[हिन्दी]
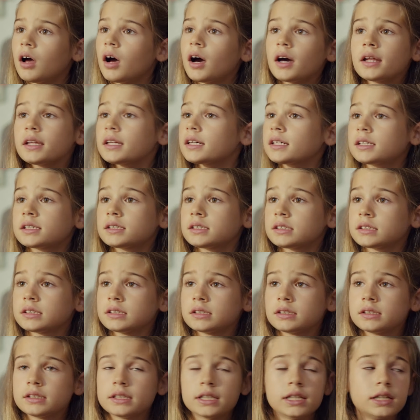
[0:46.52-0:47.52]
आपने कहा था कि
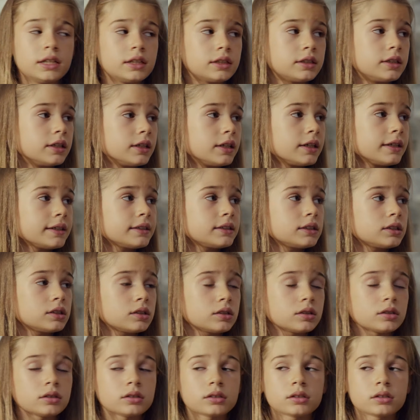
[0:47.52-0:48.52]
मुझ पर गुस्सा नहीं करेंगे